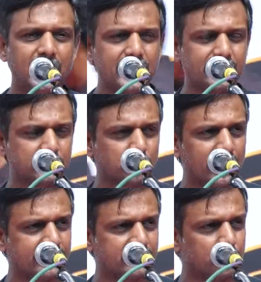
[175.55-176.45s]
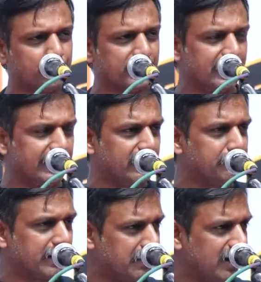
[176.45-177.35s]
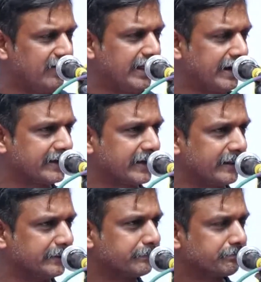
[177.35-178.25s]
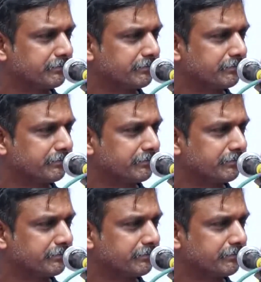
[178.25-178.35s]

ஆயிரத்தி தொள்ளாயிரத்தி முப்பதிலே பர்மாவிலே நடக்கிறது